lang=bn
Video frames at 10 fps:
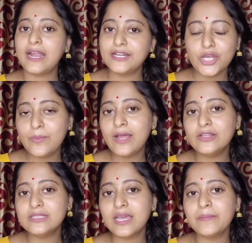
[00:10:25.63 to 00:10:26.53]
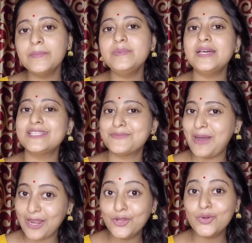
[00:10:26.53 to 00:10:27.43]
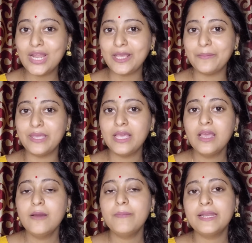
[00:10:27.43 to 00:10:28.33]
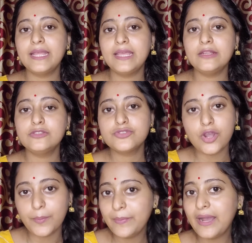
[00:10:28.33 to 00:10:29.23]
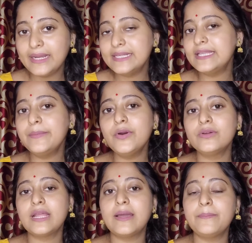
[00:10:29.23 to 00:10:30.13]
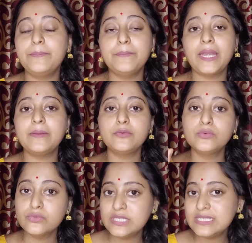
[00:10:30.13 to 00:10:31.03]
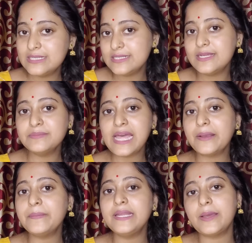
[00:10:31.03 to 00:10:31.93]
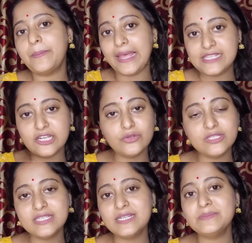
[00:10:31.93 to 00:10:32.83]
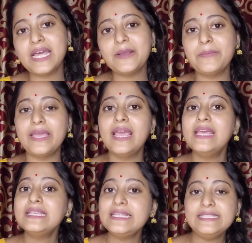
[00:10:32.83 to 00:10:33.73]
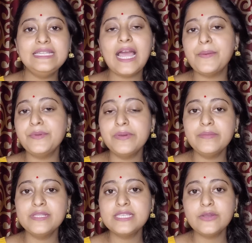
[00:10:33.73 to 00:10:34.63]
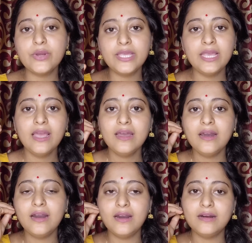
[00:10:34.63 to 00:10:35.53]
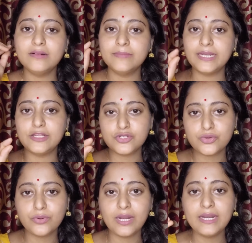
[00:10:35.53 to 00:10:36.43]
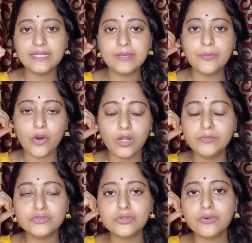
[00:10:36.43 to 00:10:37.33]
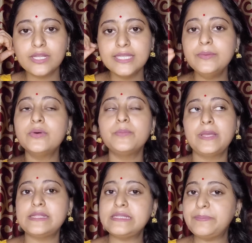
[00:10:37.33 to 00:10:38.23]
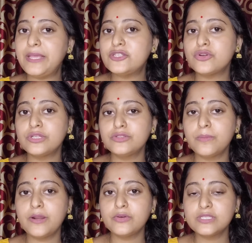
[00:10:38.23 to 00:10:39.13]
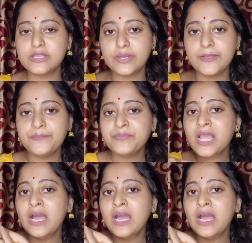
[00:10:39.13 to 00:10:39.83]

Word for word: কানটাও ভালো থাকবে প্লাস ভালোও লাগবে মানে টপ কানের দেব না মানে গুজি সিস্টেম থাকবে না প্যাচানো সিস্টেম থাকবে কি দিল আমি ভেবেছি ওই মানে সোনার আর কি বল মতো করে দেব পেছনে তোমার হচ্ছে ওই